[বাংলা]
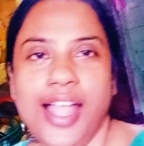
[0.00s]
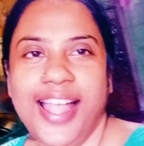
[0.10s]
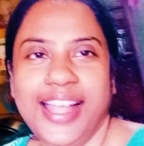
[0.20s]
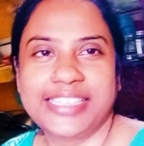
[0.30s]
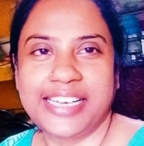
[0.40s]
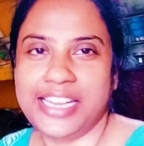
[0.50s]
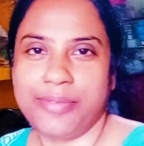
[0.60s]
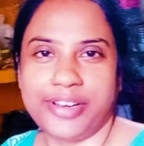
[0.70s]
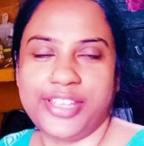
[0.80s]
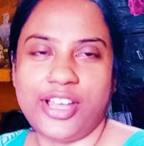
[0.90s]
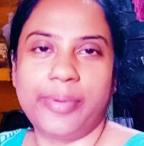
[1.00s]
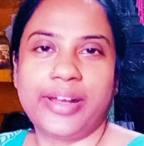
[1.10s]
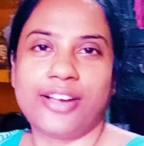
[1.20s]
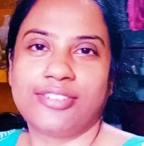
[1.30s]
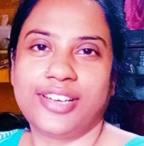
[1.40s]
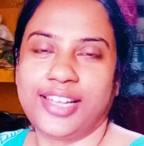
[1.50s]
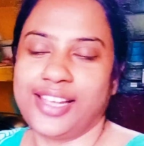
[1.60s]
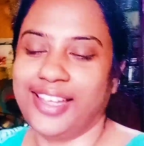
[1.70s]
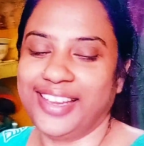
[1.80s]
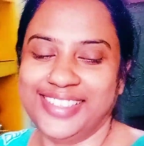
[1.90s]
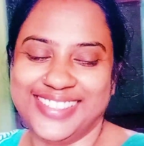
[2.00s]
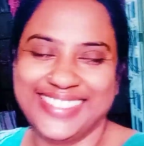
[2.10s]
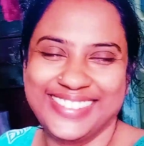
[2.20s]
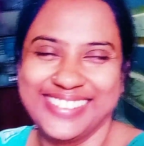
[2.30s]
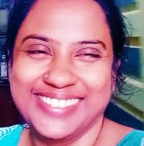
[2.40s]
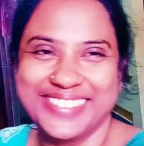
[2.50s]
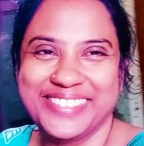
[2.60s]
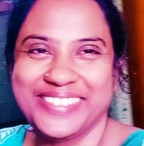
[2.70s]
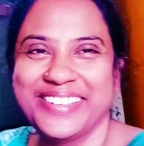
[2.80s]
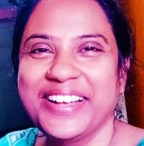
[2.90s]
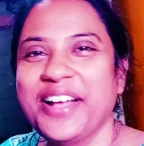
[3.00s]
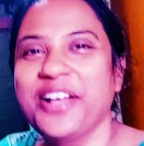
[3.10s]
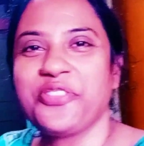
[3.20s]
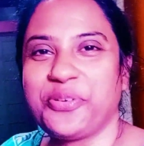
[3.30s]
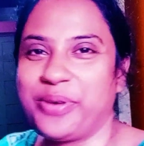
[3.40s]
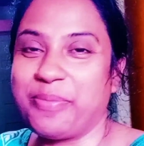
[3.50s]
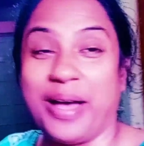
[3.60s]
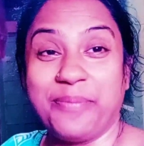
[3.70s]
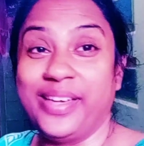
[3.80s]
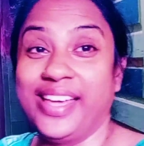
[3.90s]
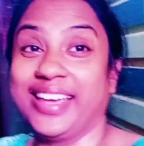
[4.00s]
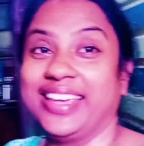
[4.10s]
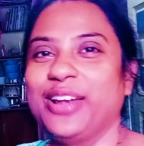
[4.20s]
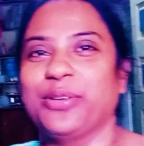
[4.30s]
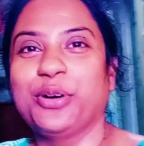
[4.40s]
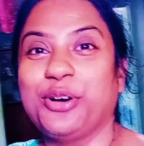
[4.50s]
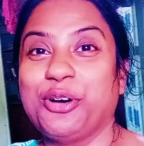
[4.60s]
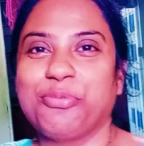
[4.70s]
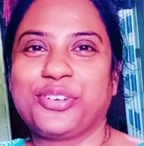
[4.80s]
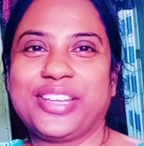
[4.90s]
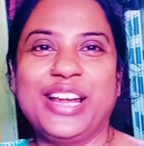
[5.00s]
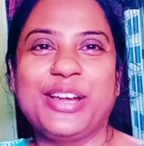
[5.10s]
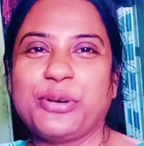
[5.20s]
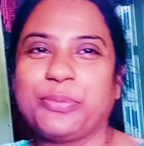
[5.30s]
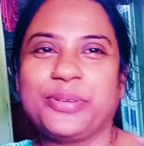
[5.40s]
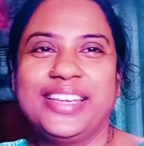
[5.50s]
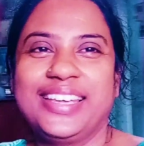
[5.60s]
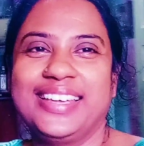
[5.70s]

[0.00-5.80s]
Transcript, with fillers: জানি না আমার কি হবে ঠাকুরকে ডেকে খেয়ে নিয়েছি তোমরা ভাববে কি লোভ কি লোভী